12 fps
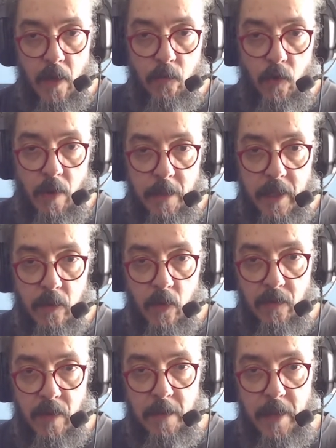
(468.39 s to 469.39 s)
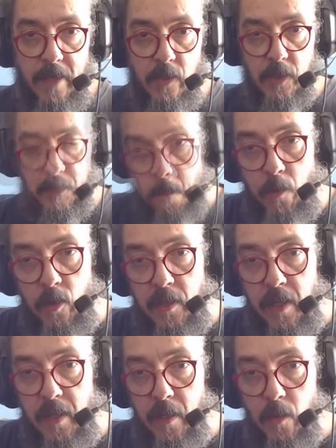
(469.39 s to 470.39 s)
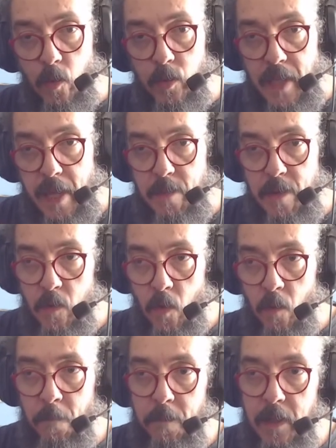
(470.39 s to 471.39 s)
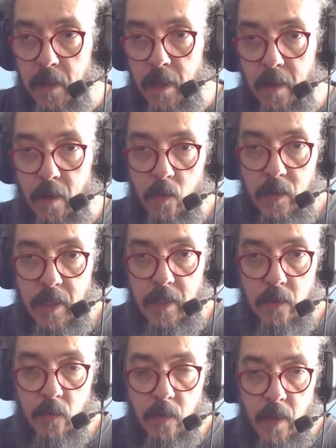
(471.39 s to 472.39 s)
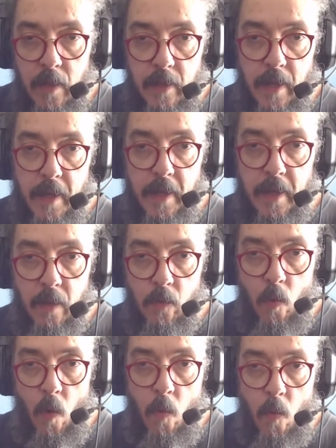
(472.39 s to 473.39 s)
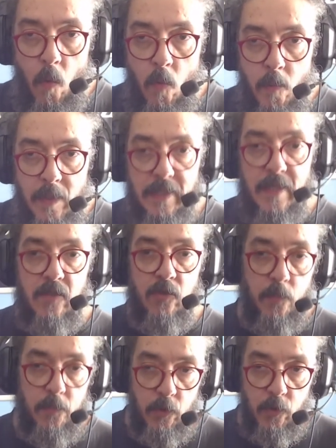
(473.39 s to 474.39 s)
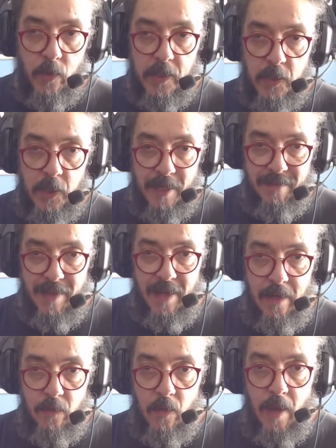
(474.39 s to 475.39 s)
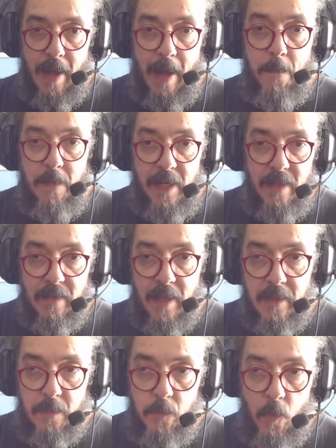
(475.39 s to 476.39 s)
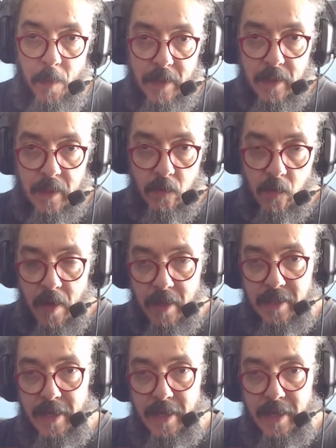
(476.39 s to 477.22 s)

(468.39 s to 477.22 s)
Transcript: Eu vou abrir novamente, porque o Debian compila o Nano é, com uma das opções de atalho habilitada por padrão,